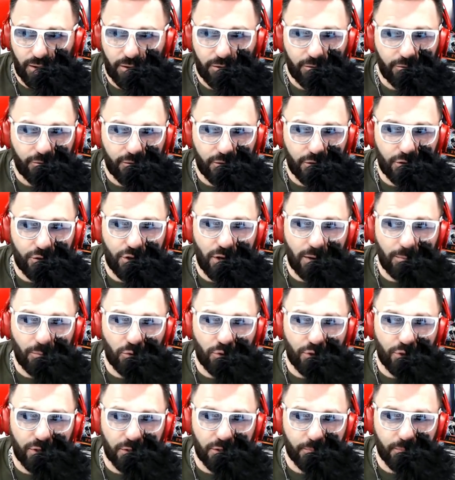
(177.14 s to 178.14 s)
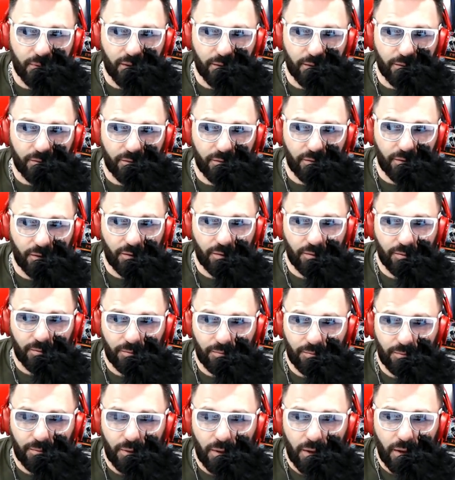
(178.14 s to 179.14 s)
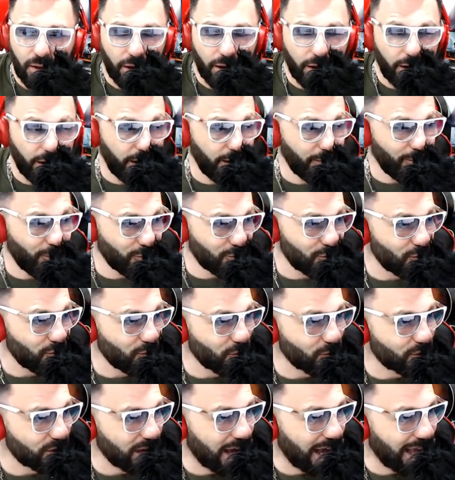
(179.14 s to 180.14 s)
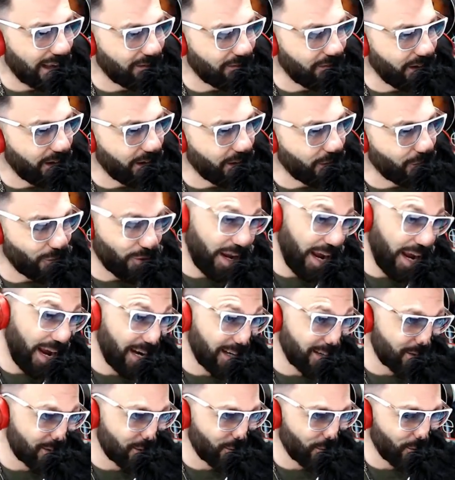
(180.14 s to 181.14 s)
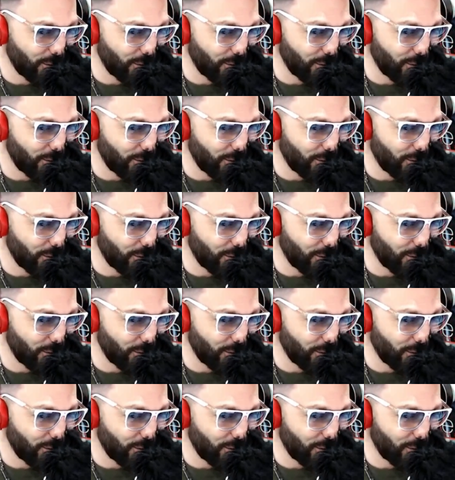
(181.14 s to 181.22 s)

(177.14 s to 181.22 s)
Fingiamoci esperti. Pronto? E buongiorno, salve. Non è il signor